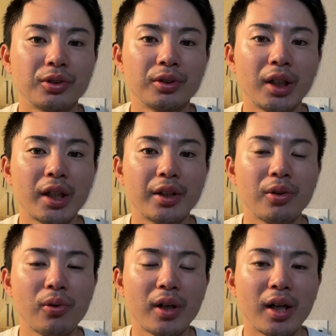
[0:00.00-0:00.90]
なんか
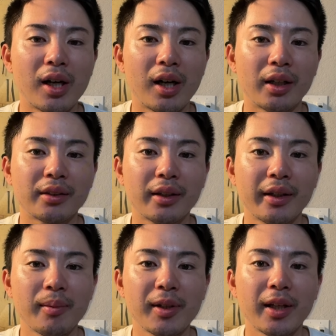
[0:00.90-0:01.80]
評価
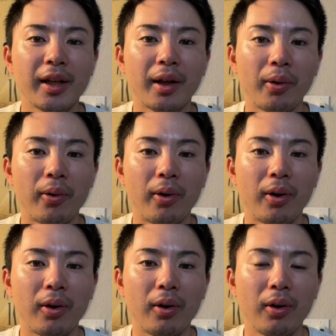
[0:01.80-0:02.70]
高いみたいやけ
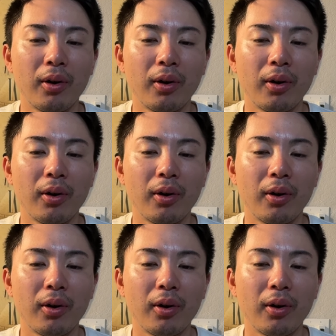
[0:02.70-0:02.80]
ど、